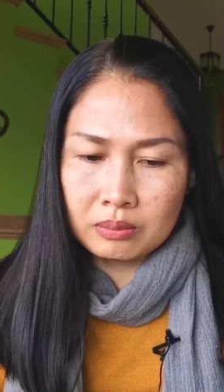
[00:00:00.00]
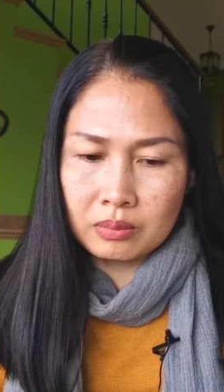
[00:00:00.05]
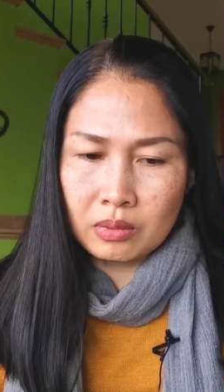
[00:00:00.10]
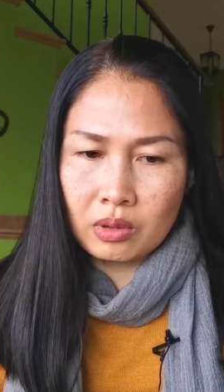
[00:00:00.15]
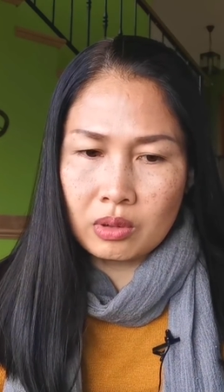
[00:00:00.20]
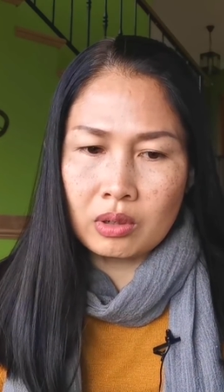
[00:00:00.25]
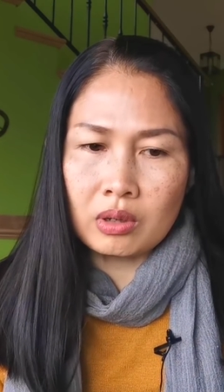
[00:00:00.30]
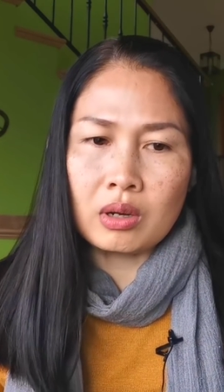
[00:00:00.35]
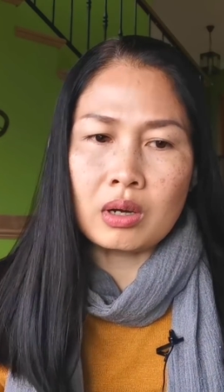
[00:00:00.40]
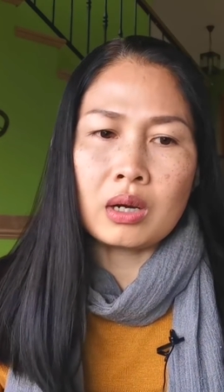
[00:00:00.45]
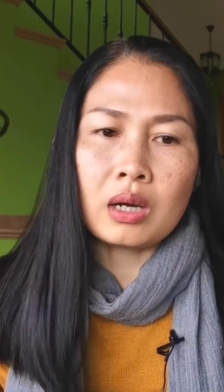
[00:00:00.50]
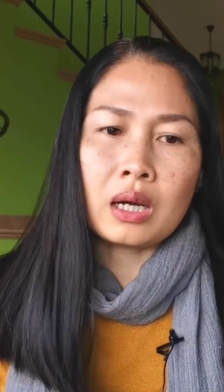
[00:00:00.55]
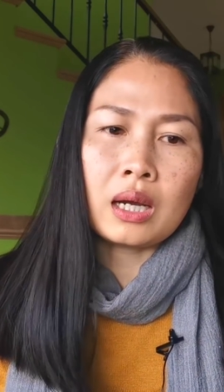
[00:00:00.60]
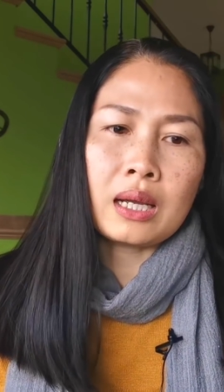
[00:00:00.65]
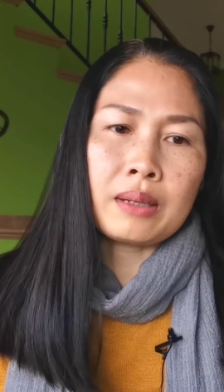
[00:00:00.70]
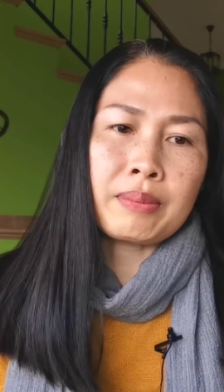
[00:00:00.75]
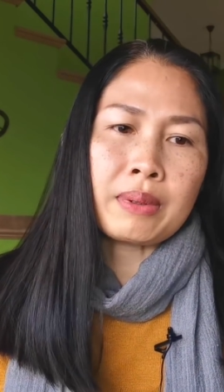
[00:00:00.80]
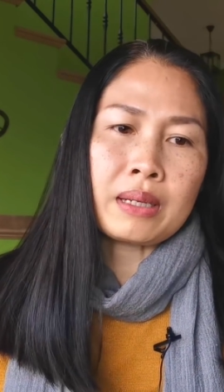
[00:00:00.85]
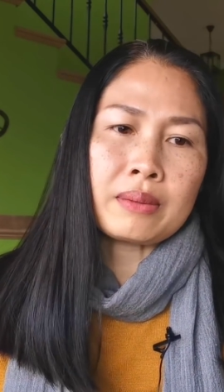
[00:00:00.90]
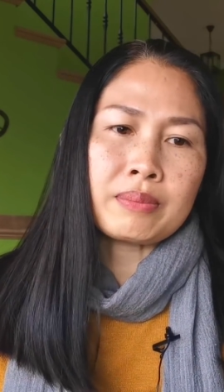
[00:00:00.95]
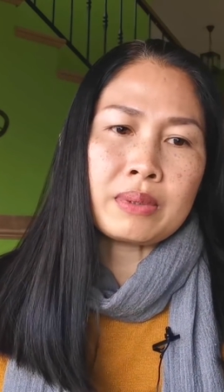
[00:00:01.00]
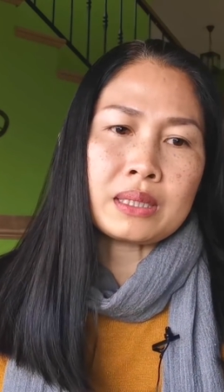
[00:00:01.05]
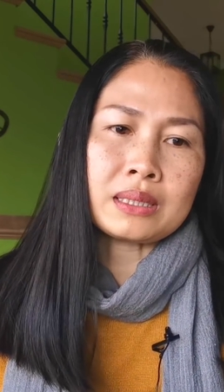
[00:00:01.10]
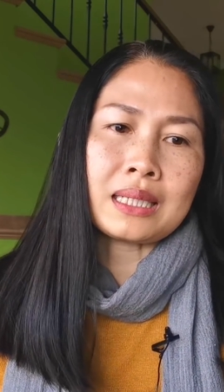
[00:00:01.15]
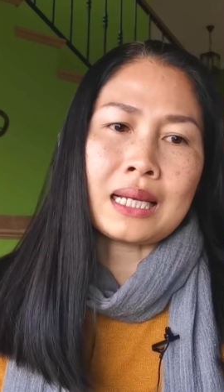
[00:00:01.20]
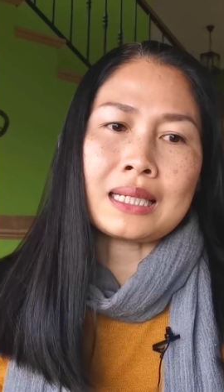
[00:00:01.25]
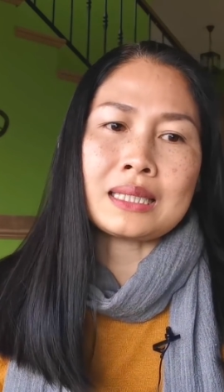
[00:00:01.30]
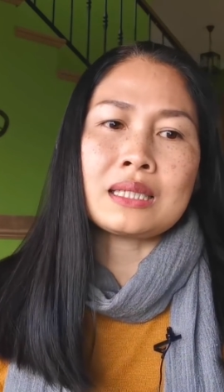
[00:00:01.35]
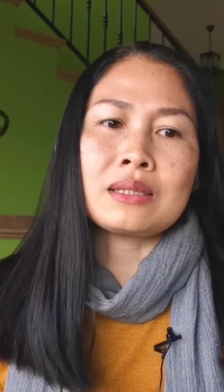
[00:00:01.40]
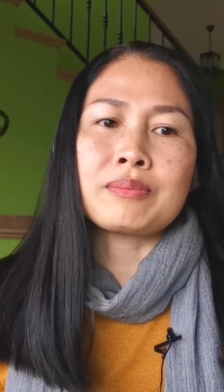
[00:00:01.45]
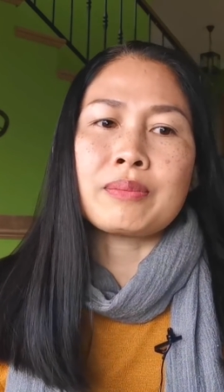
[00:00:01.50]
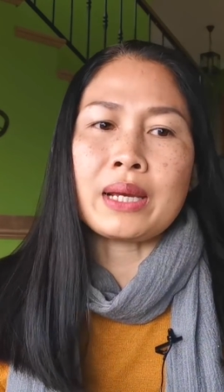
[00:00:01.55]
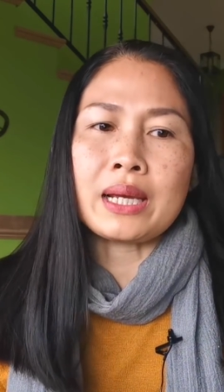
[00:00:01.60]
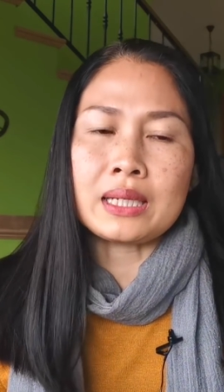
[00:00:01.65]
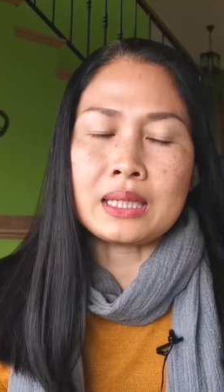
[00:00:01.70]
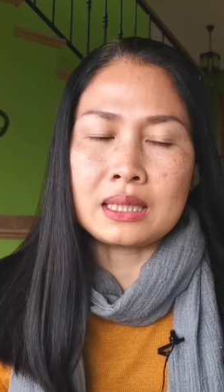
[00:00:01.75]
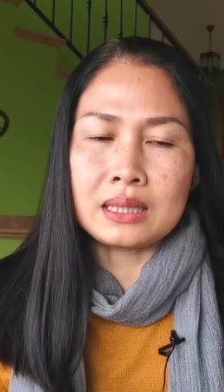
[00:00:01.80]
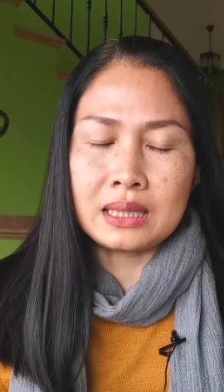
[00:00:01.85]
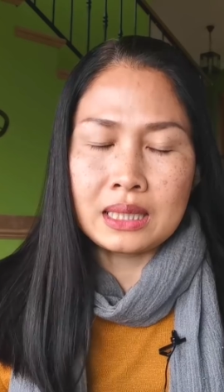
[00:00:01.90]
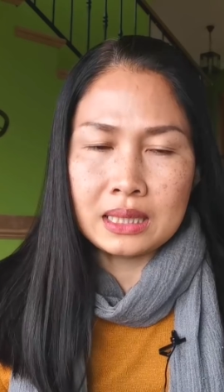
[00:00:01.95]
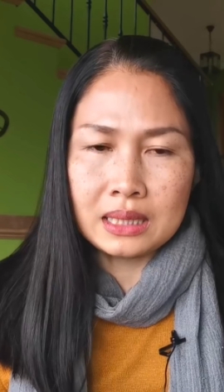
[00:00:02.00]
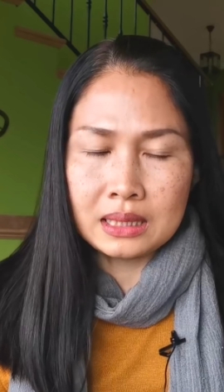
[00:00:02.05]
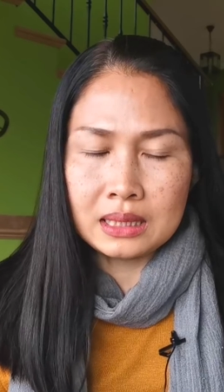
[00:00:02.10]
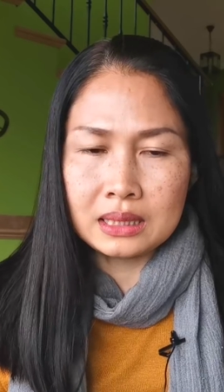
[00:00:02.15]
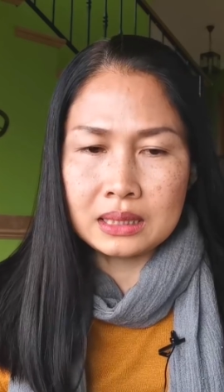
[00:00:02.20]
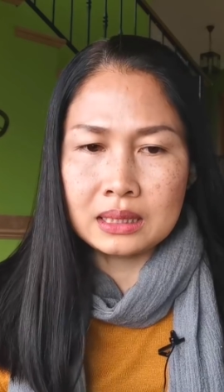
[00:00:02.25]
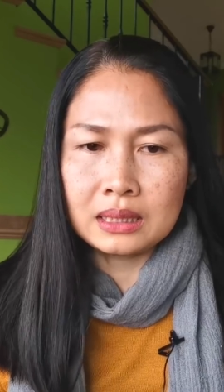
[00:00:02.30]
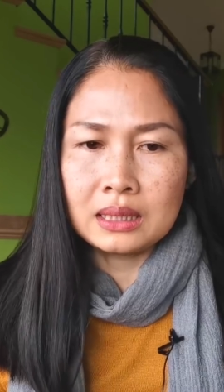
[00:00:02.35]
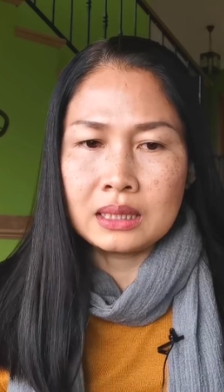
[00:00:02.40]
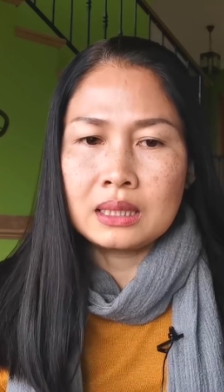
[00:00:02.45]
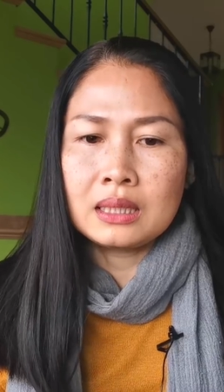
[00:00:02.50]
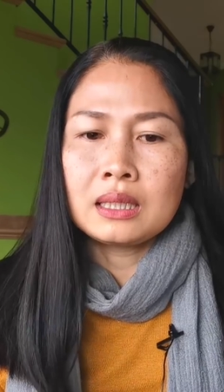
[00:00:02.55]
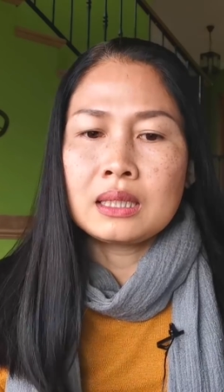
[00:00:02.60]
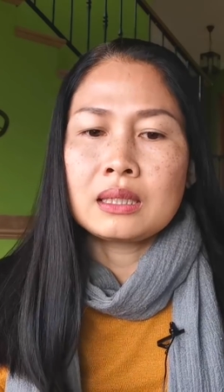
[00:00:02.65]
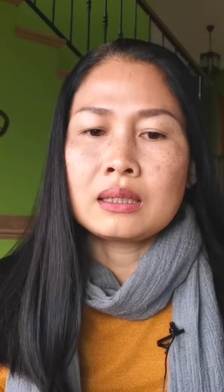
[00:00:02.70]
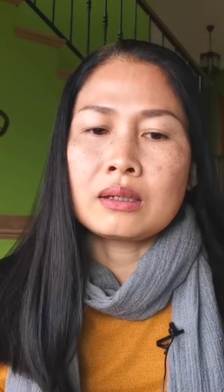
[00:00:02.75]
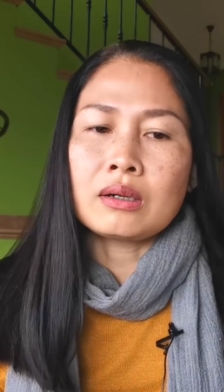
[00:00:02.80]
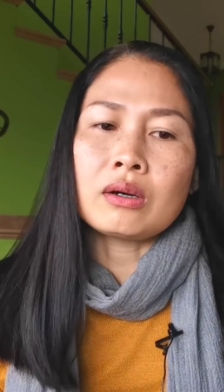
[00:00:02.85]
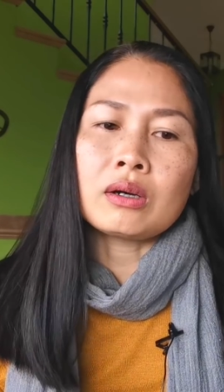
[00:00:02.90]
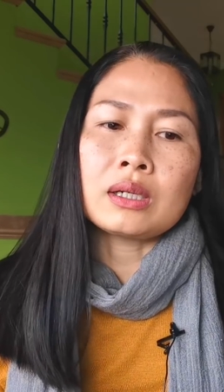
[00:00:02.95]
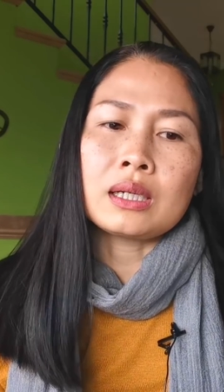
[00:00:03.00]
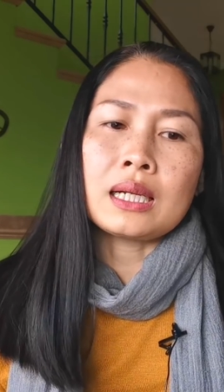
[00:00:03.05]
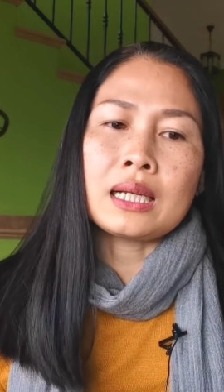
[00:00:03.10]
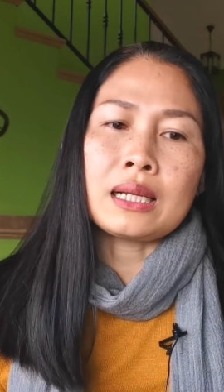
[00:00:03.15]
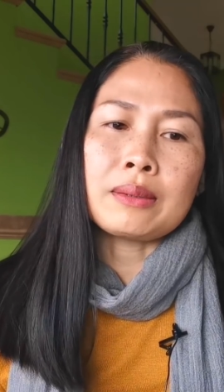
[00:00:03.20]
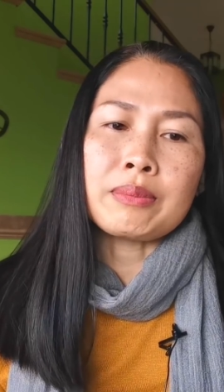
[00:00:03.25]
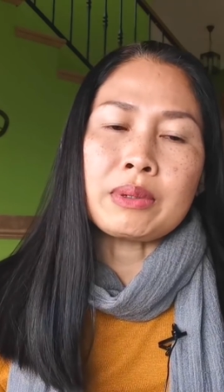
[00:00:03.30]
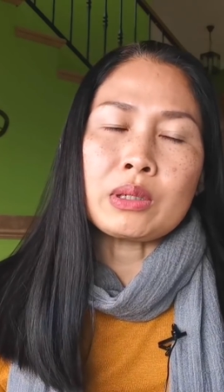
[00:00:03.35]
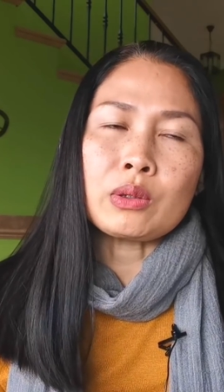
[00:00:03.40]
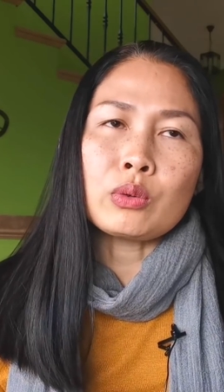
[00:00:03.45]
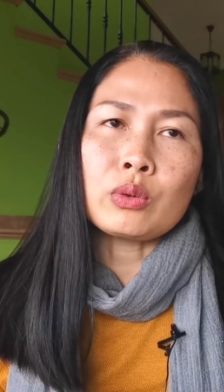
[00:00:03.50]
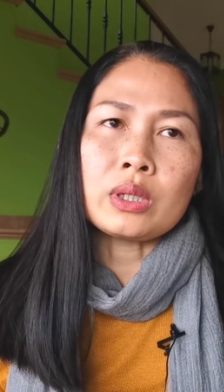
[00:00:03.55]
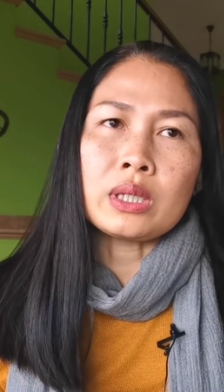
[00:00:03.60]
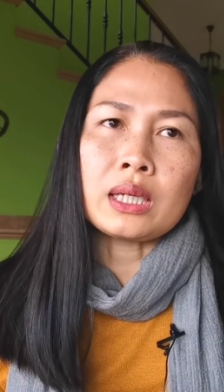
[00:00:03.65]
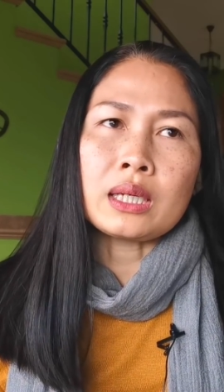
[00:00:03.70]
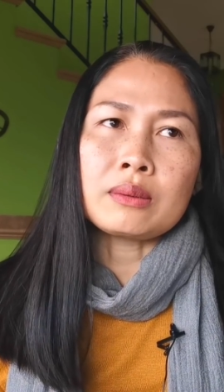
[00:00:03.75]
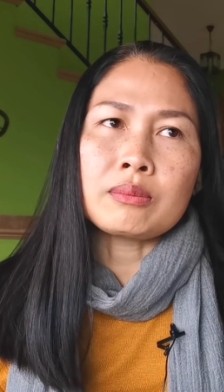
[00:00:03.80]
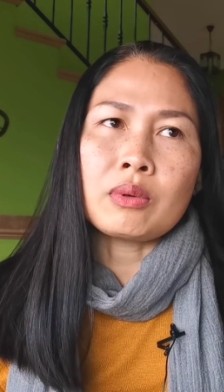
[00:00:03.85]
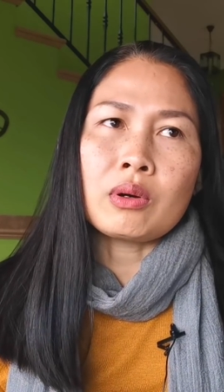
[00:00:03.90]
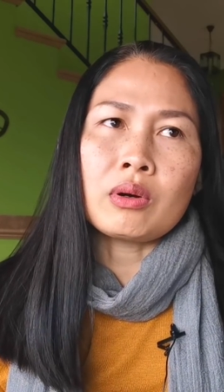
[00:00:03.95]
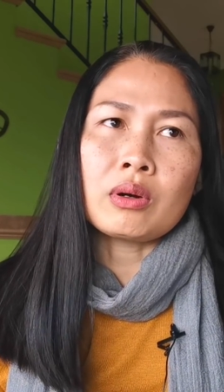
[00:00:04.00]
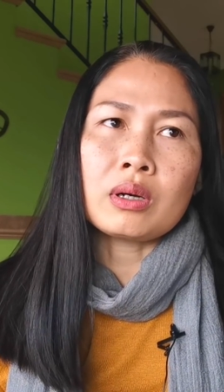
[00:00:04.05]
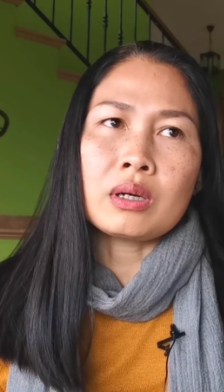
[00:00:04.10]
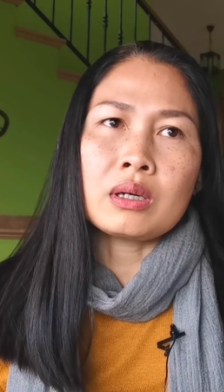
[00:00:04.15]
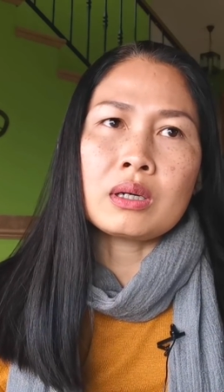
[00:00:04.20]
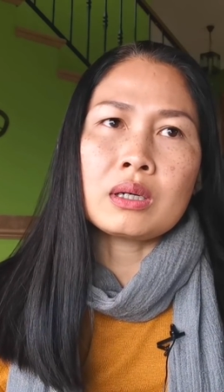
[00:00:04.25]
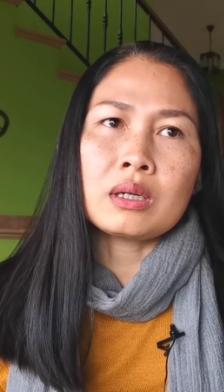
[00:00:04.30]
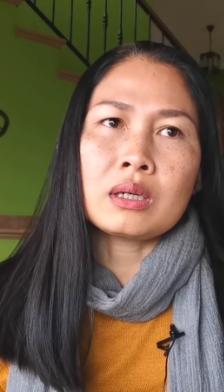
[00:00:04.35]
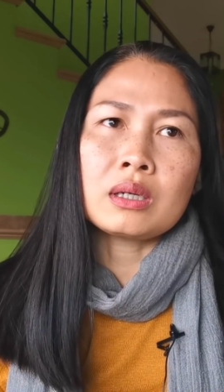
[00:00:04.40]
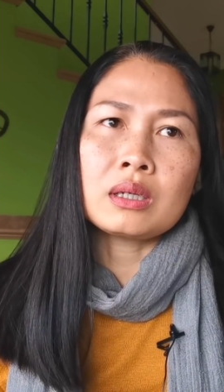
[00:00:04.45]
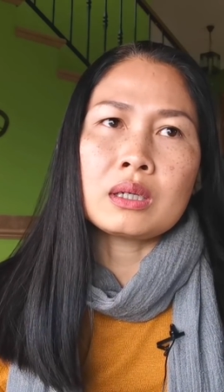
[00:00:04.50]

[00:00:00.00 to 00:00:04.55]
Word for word: หมอก็ให้ไปปรึกษาจิตแพทย์อีกนิดนึง ก็นั่นแหละไปคุยกันหมอก็